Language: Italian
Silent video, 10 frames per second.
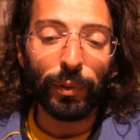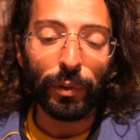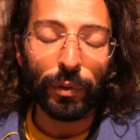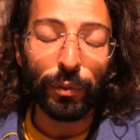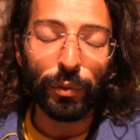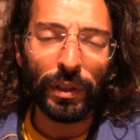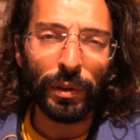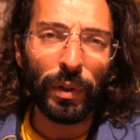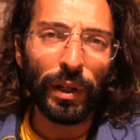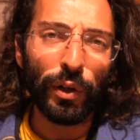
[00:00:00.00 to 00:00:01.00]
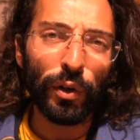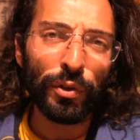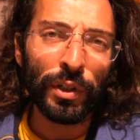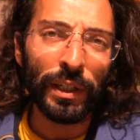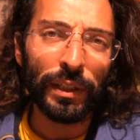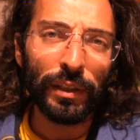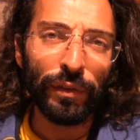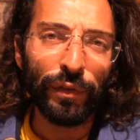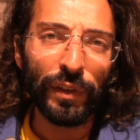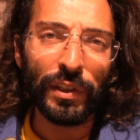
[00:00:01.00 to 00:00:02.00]
è una di quelle cose
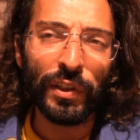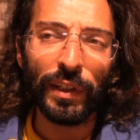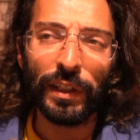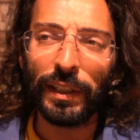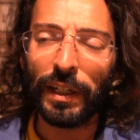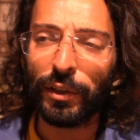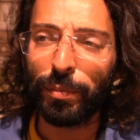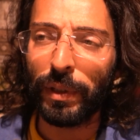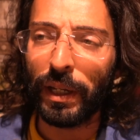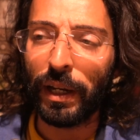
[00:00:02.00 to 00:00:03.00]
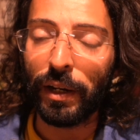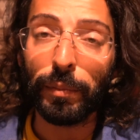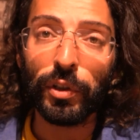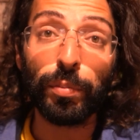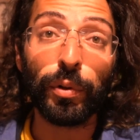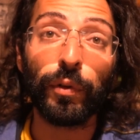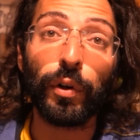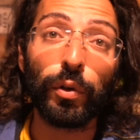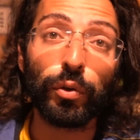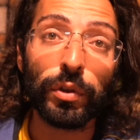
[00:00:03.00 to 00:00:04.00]
difficili da spiegare ma ci
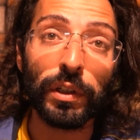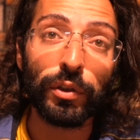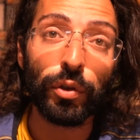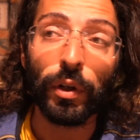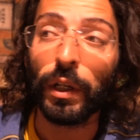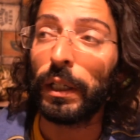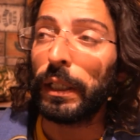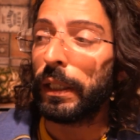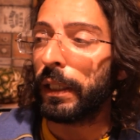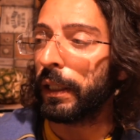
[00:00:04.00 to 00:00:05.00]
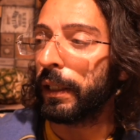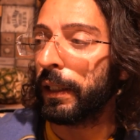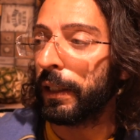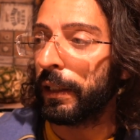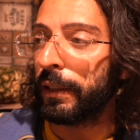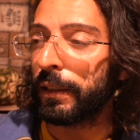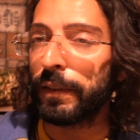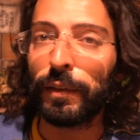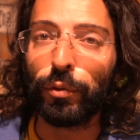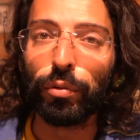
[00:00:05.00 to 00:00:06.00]
proverò lo stesso eh,
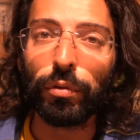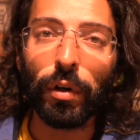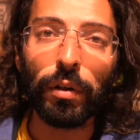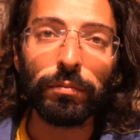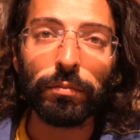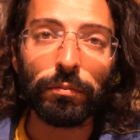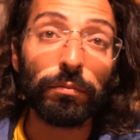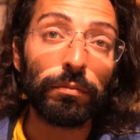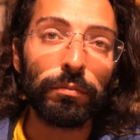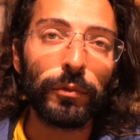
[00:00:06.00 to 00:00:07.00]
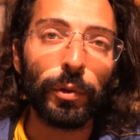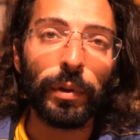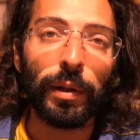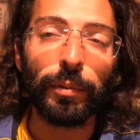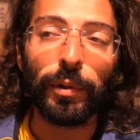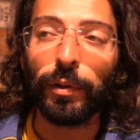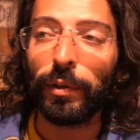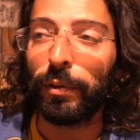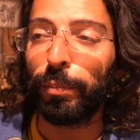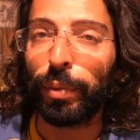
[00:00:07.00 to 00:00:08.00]
innanzitutto
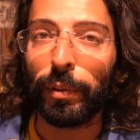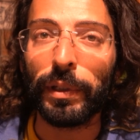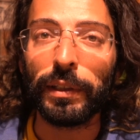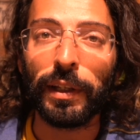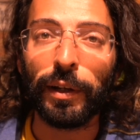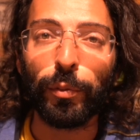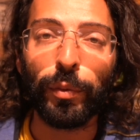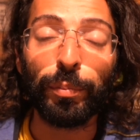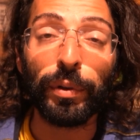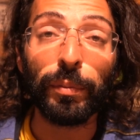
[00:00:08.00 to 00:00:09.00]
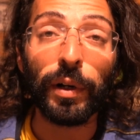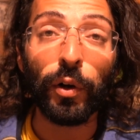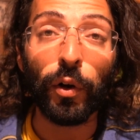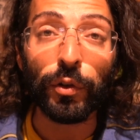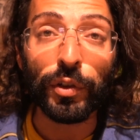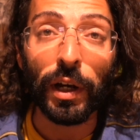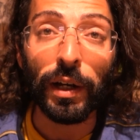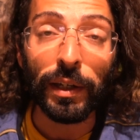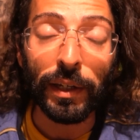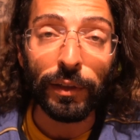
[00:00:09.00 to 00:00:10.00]
dobbiamo premettere come prima cosa
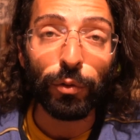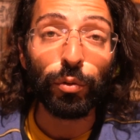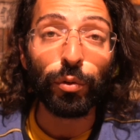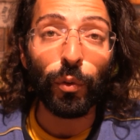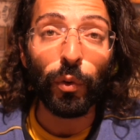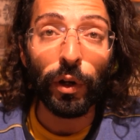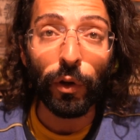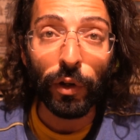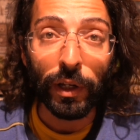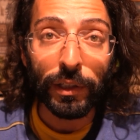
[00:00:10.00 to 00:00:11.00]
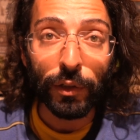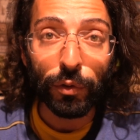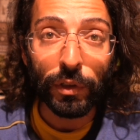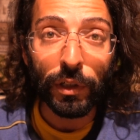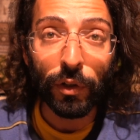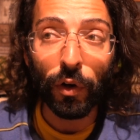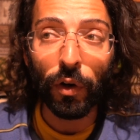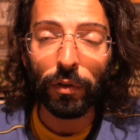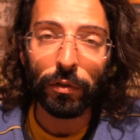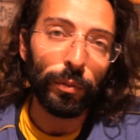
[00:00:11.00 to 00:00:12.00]
che tutto quello che io
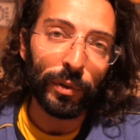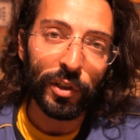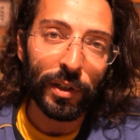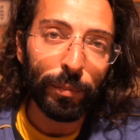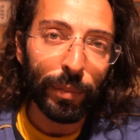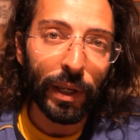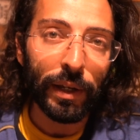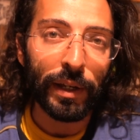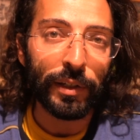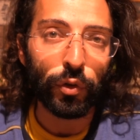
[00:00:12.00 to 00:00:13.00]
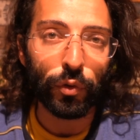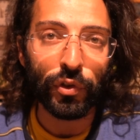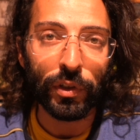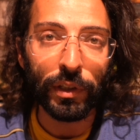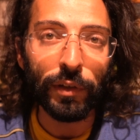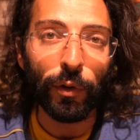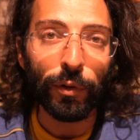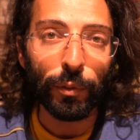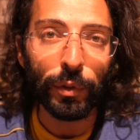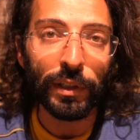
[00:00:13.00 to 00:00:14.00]
dico come sempre è soggettivo
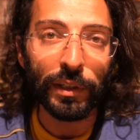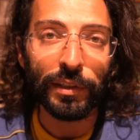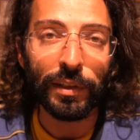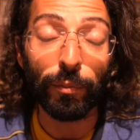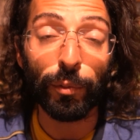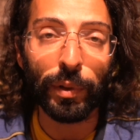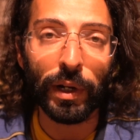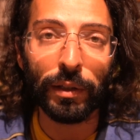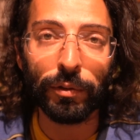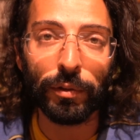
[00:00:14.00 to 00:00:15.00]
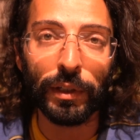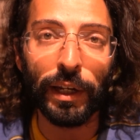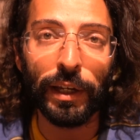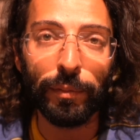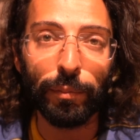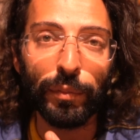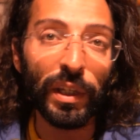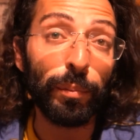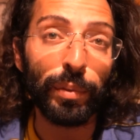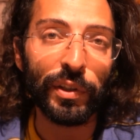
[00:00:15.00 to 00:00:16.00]
quindi stiamo parlando delle
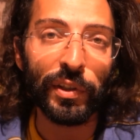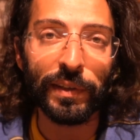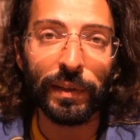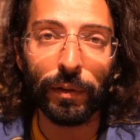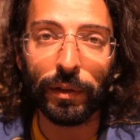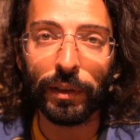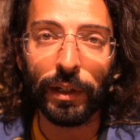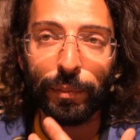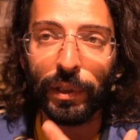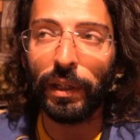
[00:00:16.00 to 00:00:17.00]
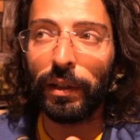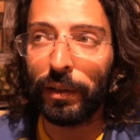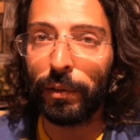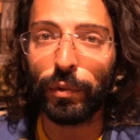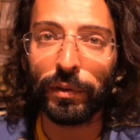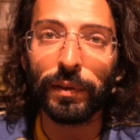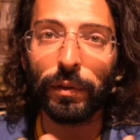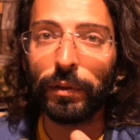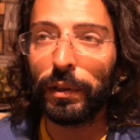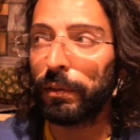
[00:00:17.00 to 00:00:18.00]
mie percezioni delle mie
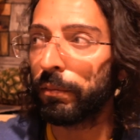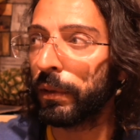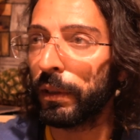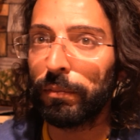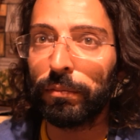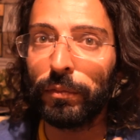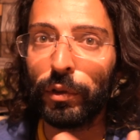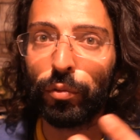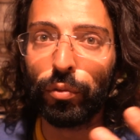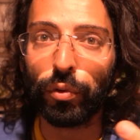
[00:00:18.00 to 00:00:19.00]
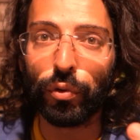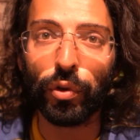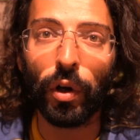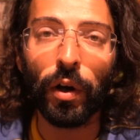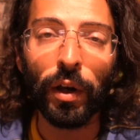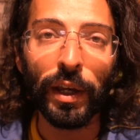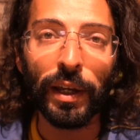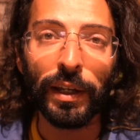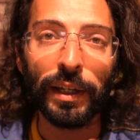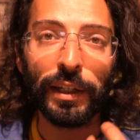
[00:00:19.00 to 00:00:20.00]
emozioni di, di tutto ciò
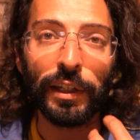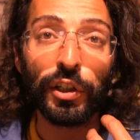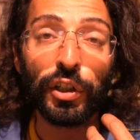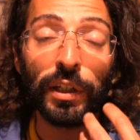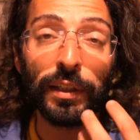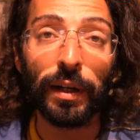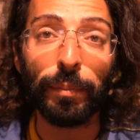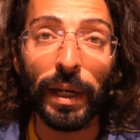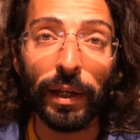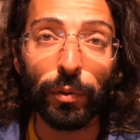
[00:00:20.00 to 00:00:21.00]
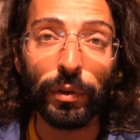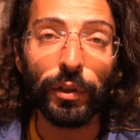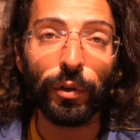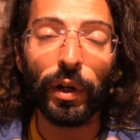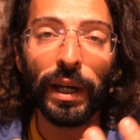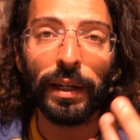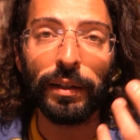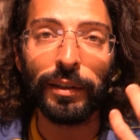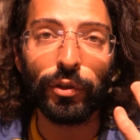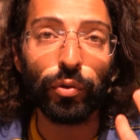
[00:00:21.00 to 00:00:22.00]
che esce da me quindi non è
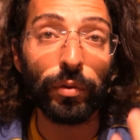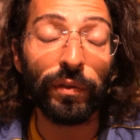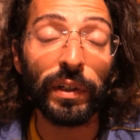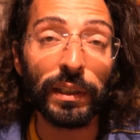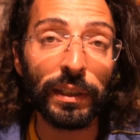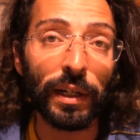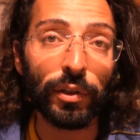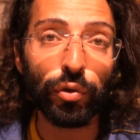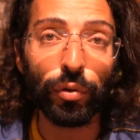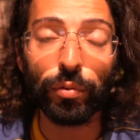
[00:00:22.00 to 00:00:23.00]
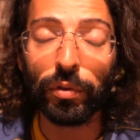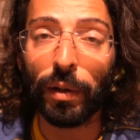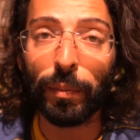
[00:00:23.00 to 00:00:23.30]
nessuna verità assoluta